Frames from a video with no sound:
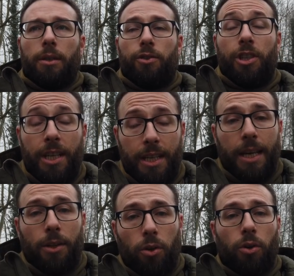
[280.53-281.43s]
ci
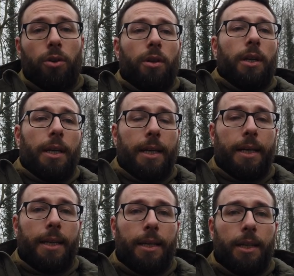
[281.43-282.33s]
chiedono
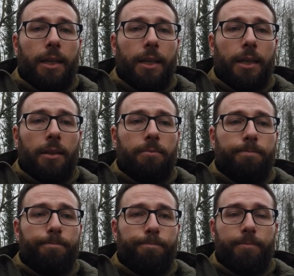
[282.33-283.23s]
eh,
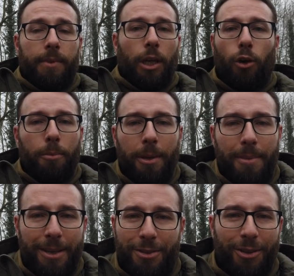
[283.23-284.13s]
dico mi
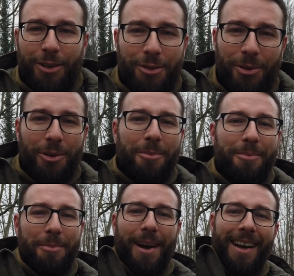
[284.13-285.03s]
perché sono da solo,
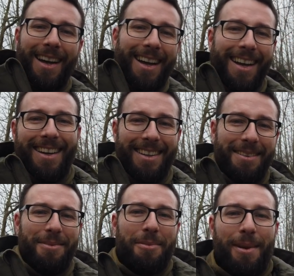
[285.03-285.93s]
mi manca
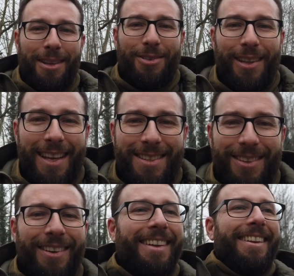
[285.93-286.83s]
il mio braccio
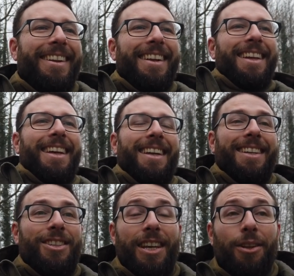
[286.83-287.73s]
destro
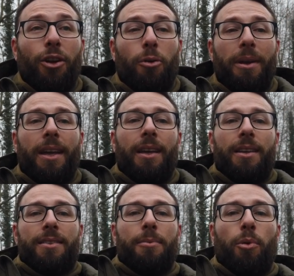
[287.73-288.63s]
eh, ci chiedono
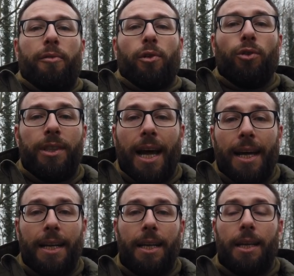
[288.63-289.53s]
come si può
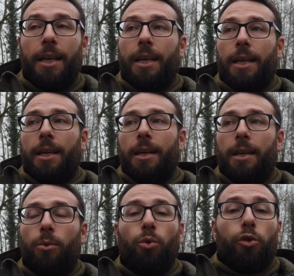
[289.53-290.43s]
affrontare
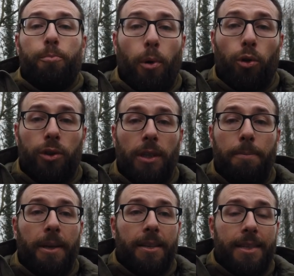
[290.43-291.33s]
eh, uno spot di
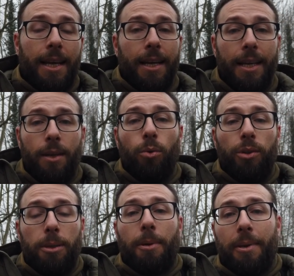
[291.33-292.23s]
pesca e
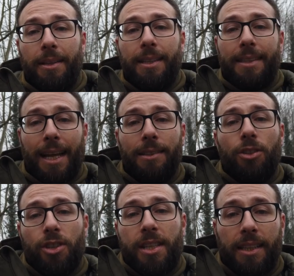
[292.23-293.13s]
ultimamente tanti
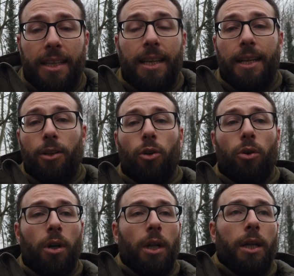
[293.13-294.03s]
ci state chiedendo
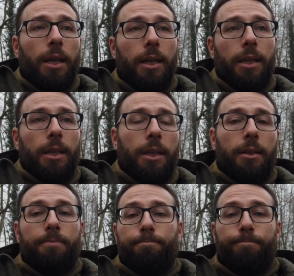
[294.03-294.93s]

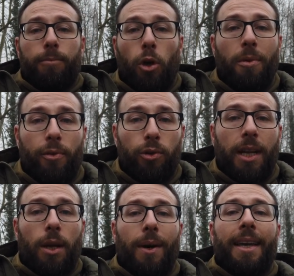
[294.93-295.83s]
ehm, come
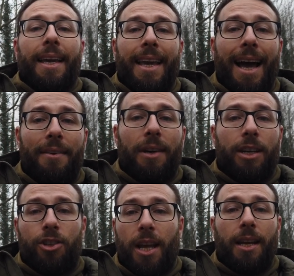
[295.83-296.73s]
affrontare qualche cava
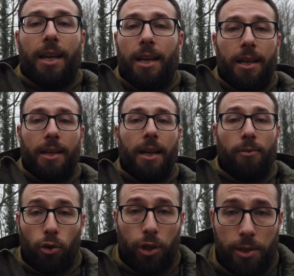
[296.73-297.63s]
che c'è nel, nelle
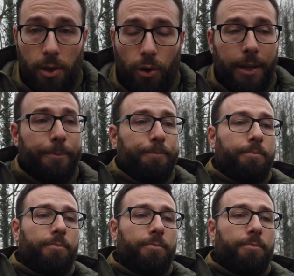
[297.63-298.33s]
vostre zone